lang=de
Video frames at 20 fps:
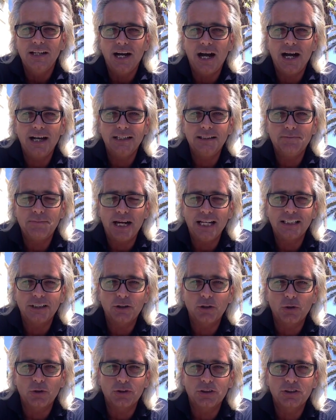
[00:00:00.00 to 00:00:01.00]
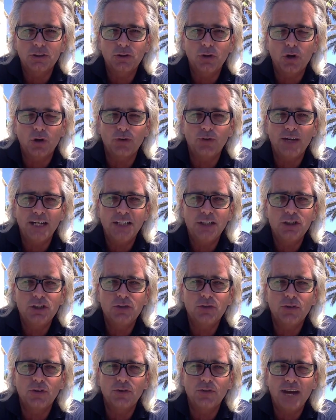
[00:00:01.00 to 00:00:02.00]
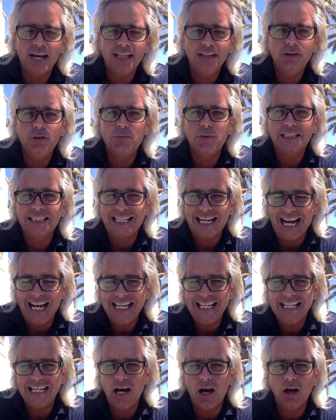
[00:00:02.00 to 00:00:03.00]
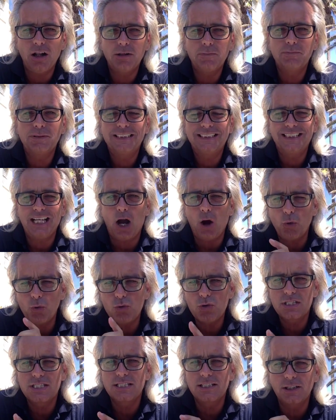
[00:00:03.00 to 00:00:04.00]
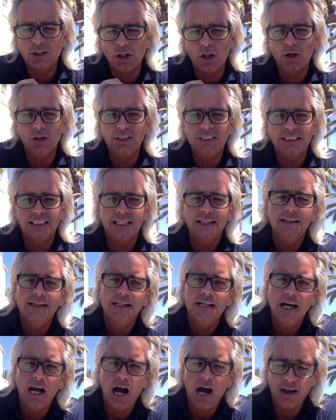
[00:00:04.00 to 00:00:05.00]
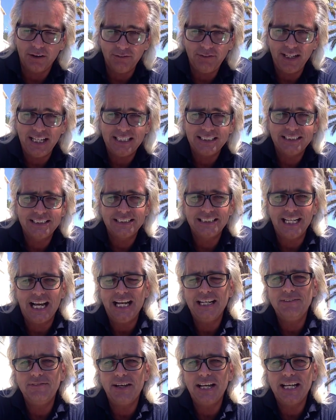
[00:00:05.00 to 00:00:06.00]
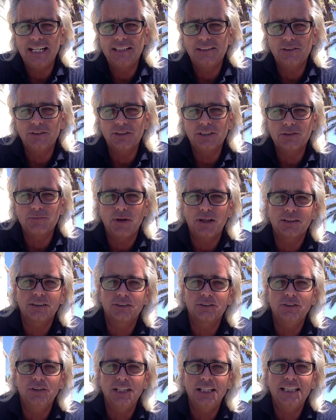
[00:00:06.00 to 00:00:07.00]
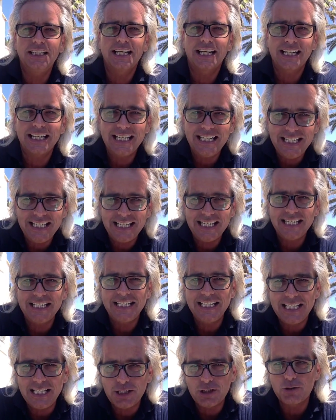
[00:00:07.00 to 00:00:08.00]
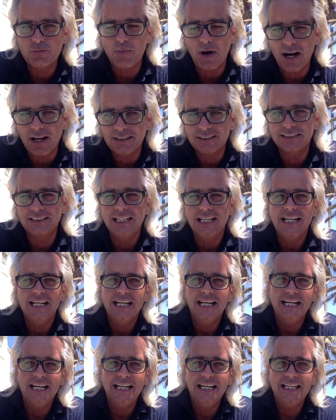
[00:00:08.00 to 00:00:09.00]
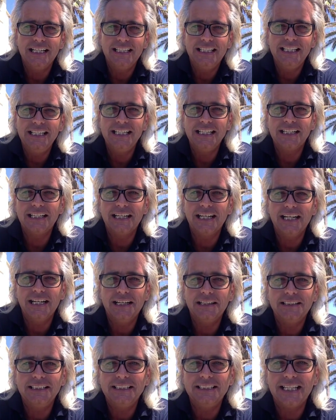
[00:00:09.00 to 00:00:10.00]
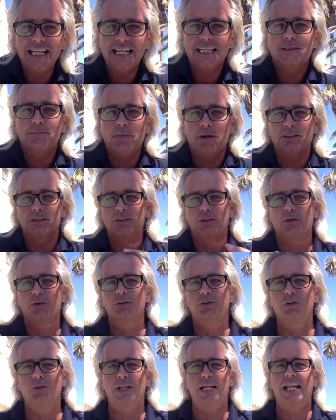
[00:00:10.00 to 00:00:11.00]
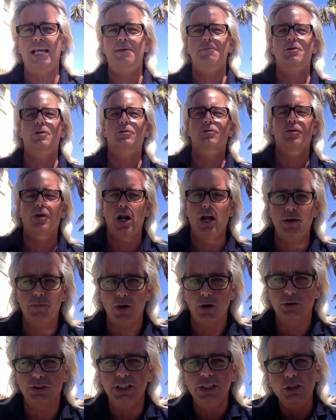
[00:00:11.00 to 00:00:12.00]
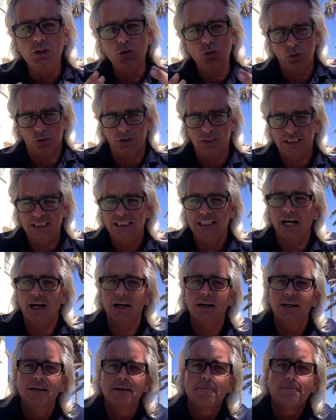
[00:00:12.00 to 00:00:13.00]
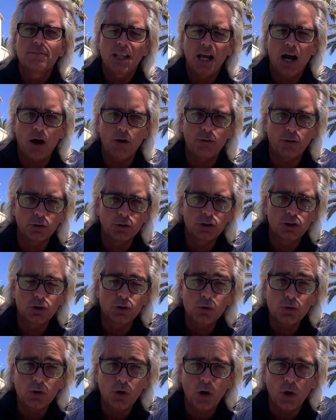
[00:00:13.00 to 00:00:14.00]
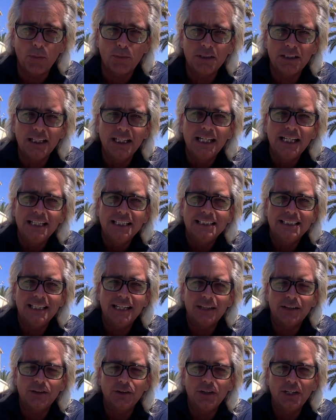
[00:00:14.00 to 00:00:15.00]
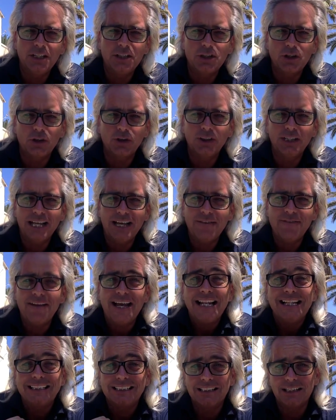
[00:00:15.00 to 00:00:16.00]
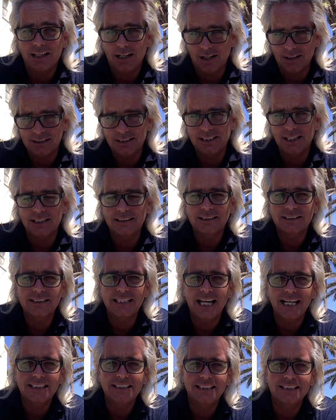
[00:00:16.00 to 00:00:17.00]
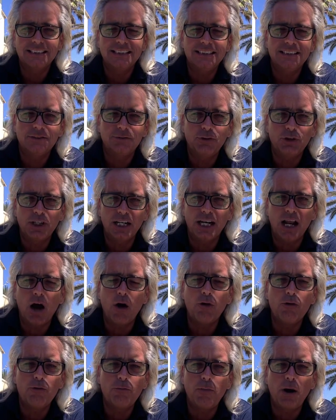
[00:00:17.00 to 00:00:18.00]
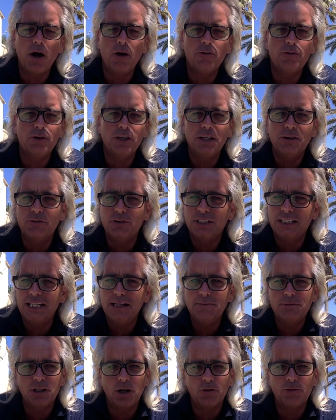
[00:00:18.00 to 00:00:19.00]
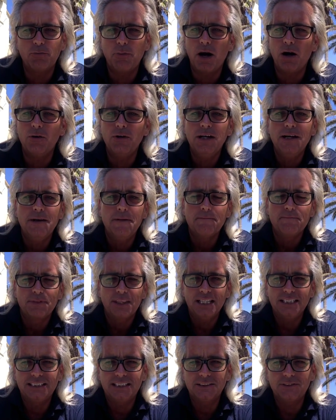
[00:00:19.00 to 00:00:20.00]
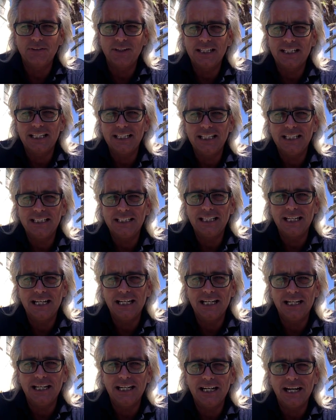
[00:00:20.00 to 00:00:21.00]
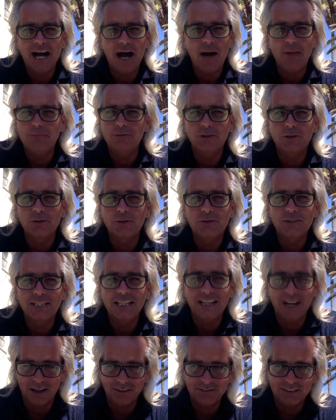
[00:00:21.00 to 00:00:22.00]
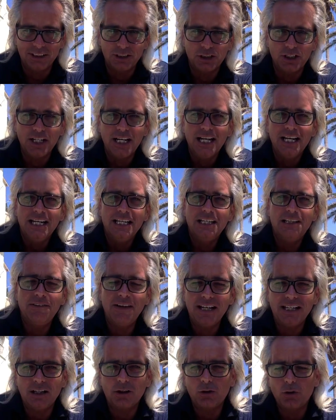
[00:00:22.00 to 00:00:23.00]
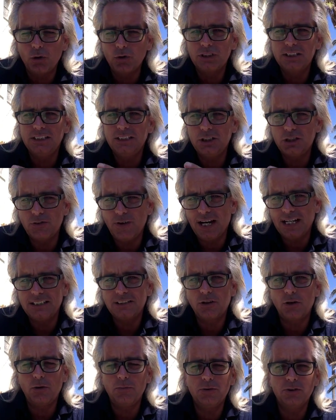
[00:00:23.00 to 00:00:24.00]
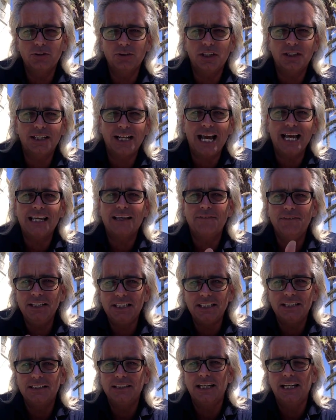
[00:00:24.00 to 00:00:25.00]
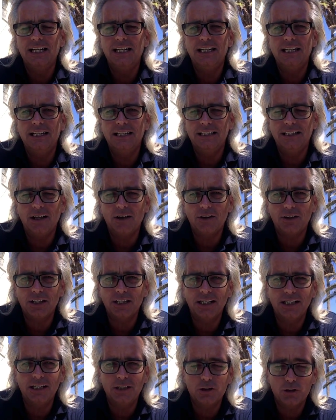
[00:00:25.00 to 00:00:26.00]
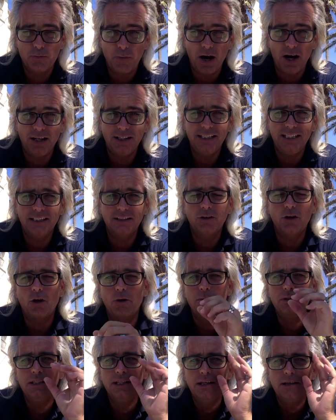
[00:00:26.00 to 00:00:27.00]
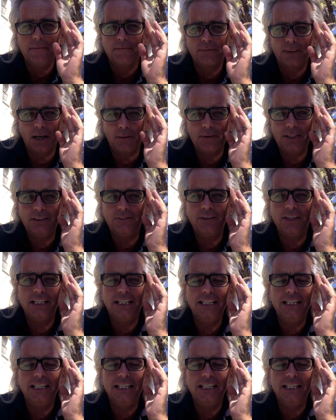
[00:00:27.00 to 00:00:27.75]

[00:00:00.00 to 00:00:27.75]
ein, bei der großen Convention von weit über dreieinhalb tausend Leute anwesend sein werden. Und das macht natürlich richtig Spaß, äh, hier äh, diese Expansion zu erleben und vor allem auch die News, die da auf uns zukommen, sind natürlich schon Weltklasse. Also das heißt, das ist für den Aufbau, für den Vertriebsaufbau, ist das wirklich äh, absolut gigantisch. Ich werde dann kurz in die Schweiz kommen und dann gleich wieder äh, nach äh, Spanien kommen, damit wir